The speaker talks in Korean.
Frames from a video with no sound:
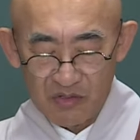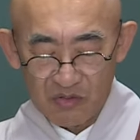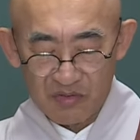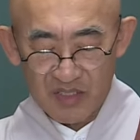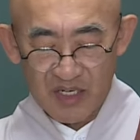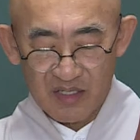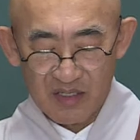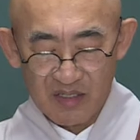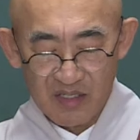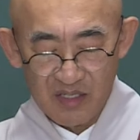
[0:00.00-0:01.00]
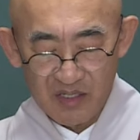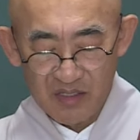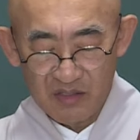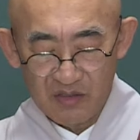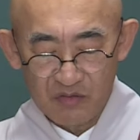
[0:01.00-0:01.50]
욕자결이
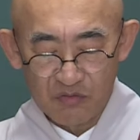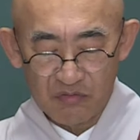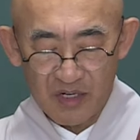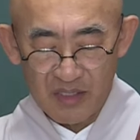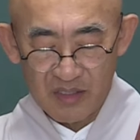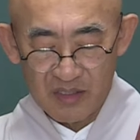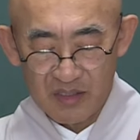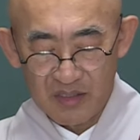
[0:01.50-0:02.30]
우관